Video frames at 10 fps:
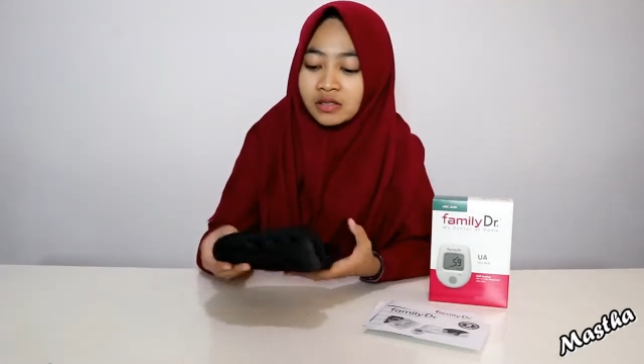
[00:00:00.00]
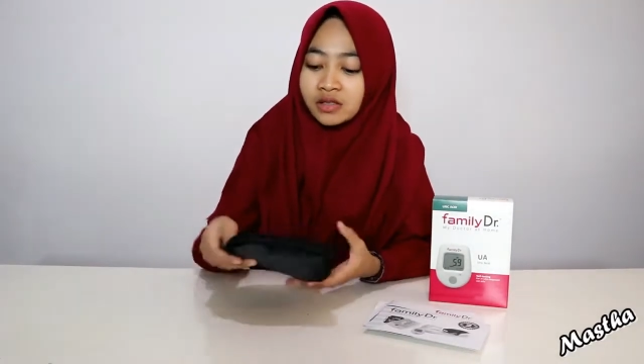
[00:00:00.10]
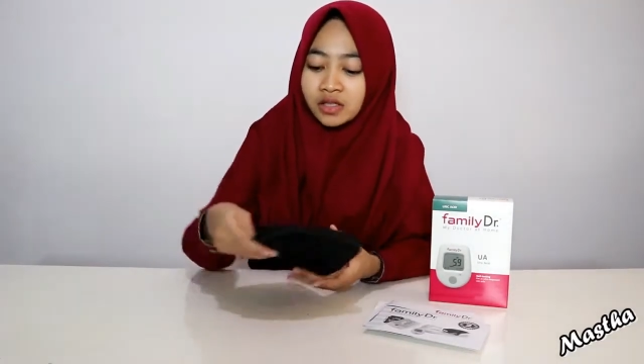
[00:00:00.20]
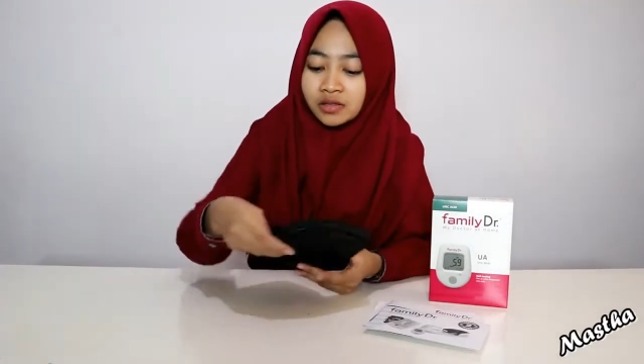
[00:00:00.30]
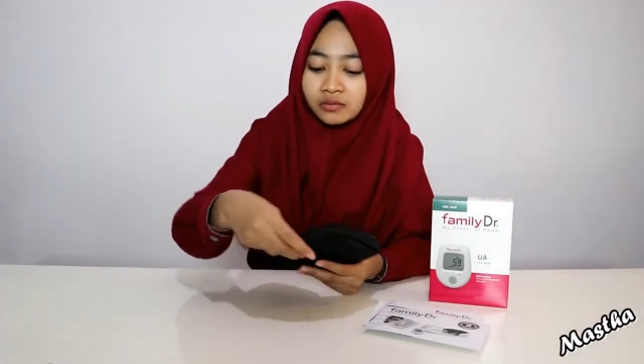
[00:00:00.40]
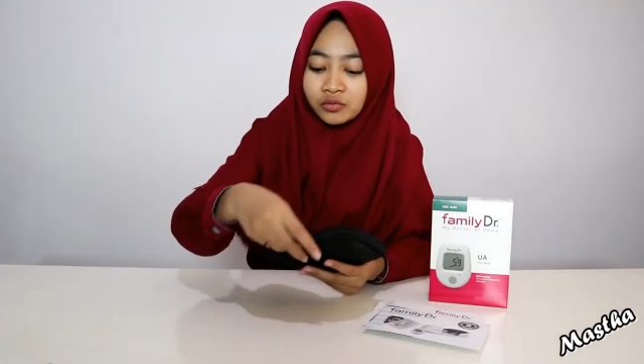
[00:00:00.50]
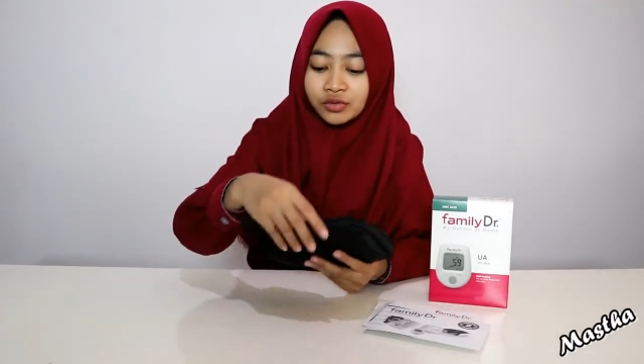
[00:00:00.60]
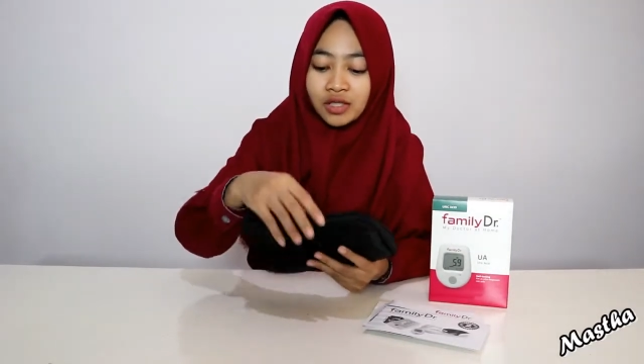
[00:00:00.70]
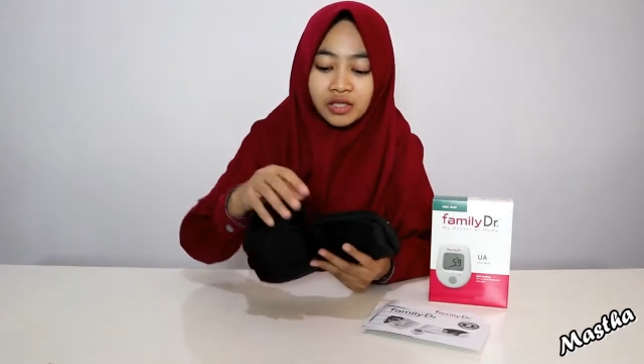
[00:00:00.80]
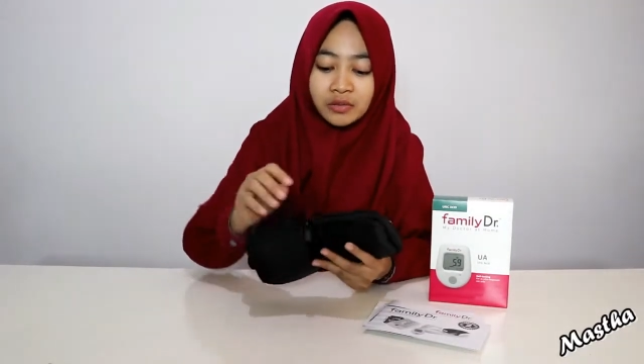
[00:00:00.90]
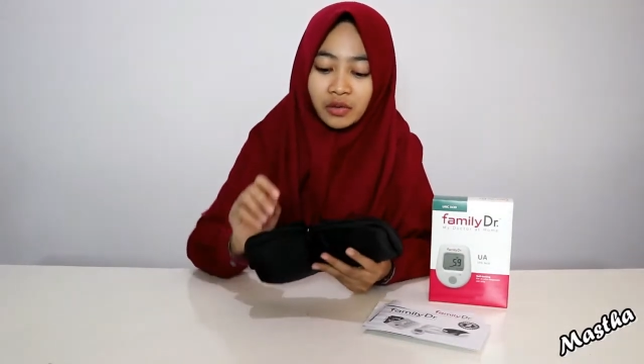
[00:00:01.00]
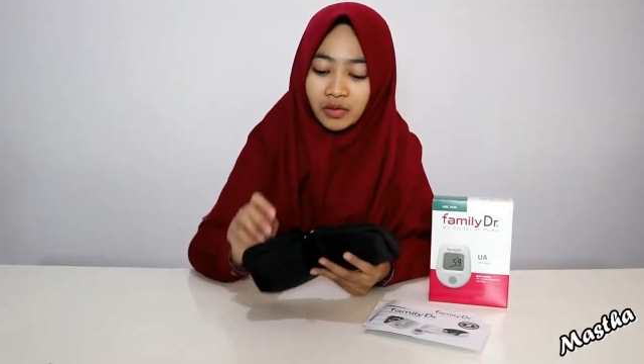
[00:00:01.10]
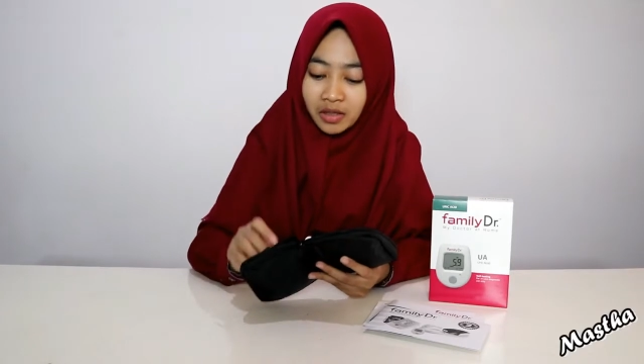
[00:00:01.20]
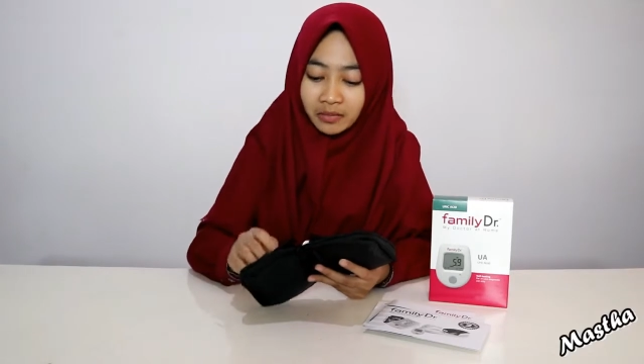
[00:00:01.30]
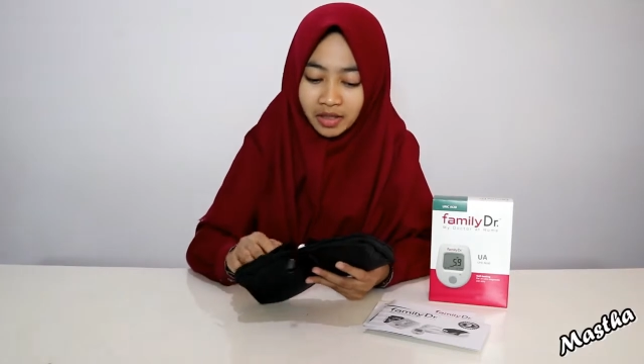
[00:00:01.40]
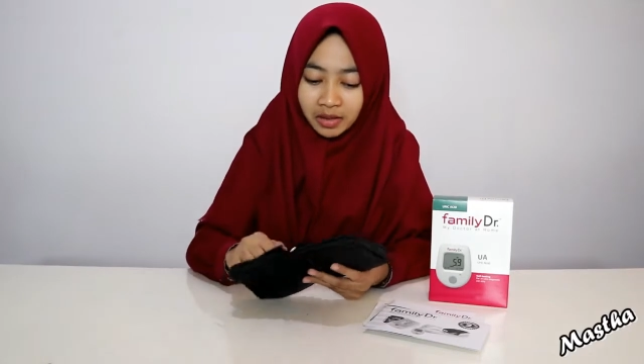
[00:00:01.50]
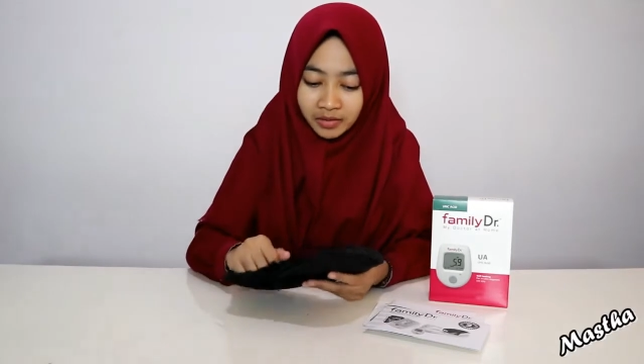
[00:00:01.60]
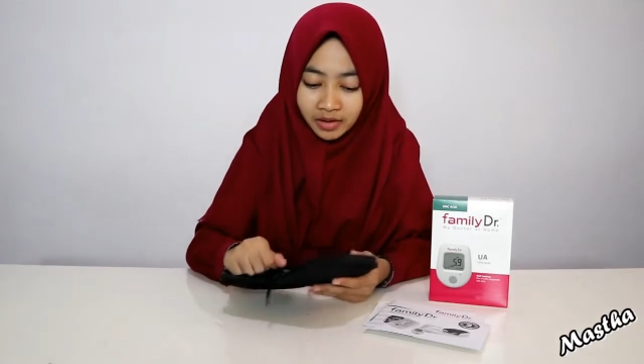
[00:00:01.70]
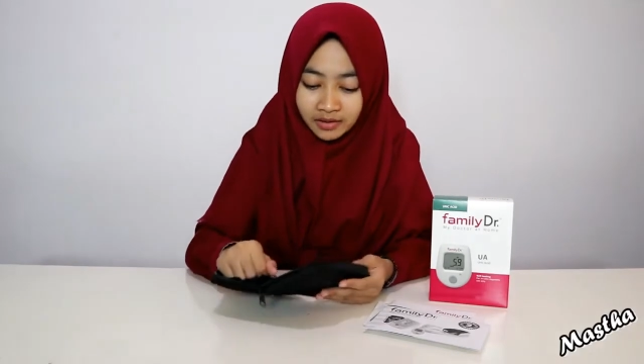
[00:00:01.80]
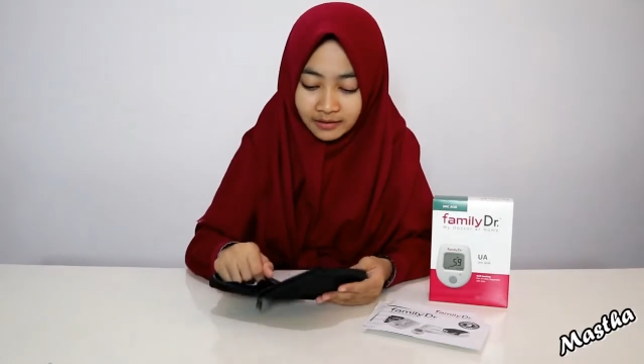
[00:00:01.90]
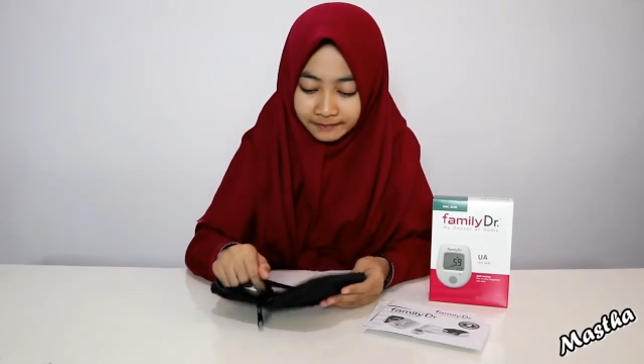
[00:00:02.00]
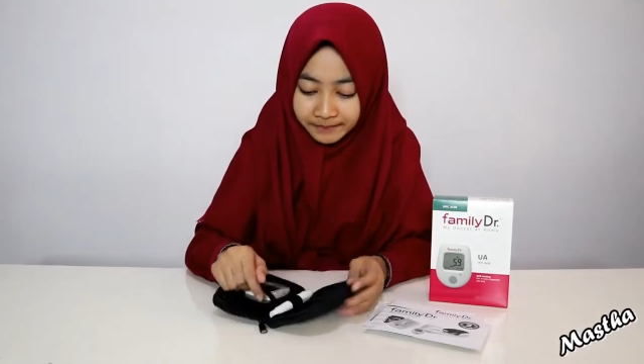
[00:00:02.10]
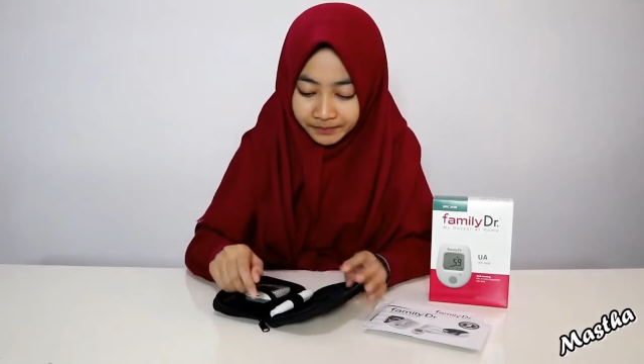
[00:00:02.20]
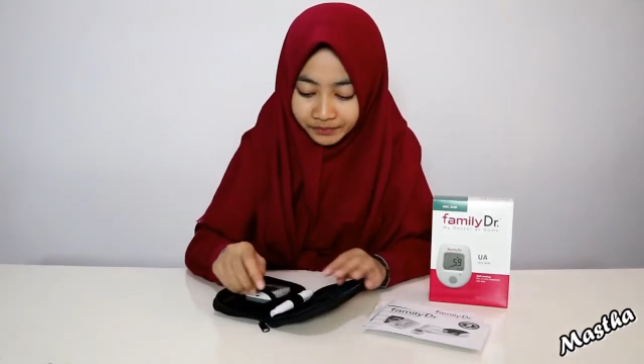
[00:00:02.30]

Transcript: jadi mudah dibawa kemana-mana